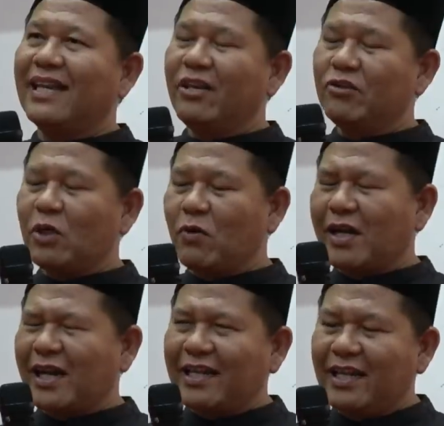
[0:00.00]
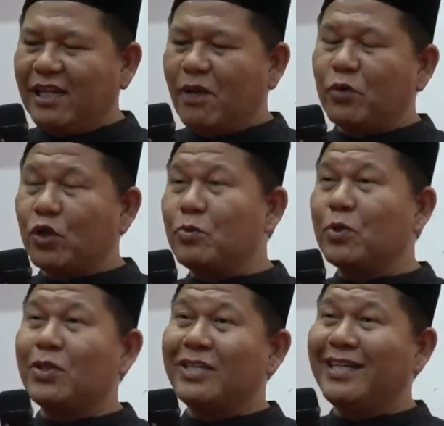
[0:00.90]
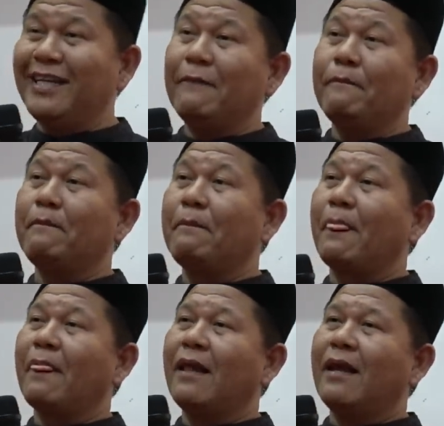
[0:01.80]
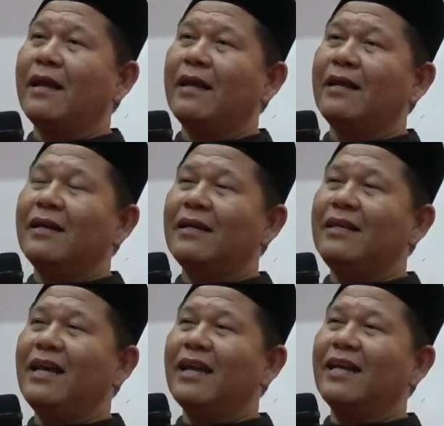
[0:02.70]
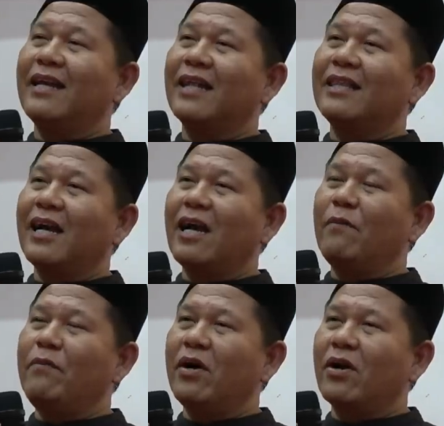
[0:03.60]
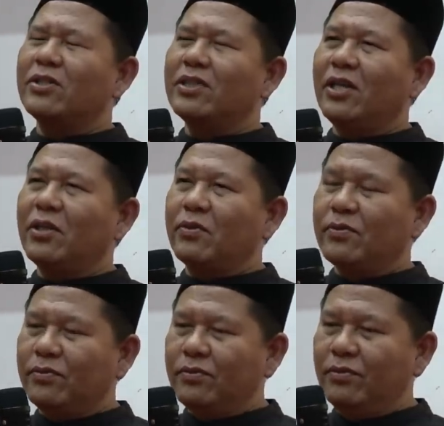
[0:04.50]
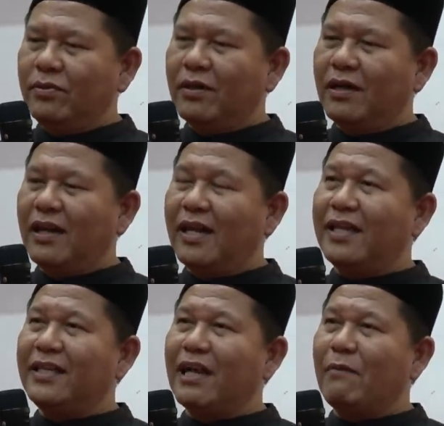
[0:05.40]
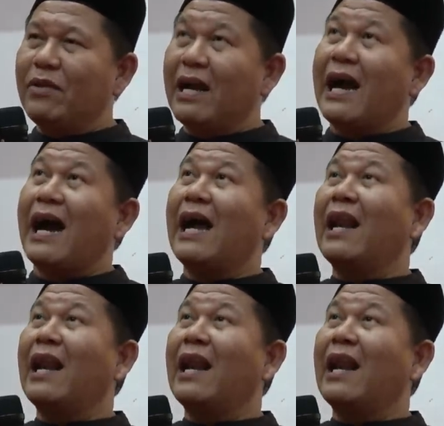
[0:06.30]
Jadi usah ulang lagi, kalau putus-putus nih. Yang dikatakan mi'raj itu lenyapnya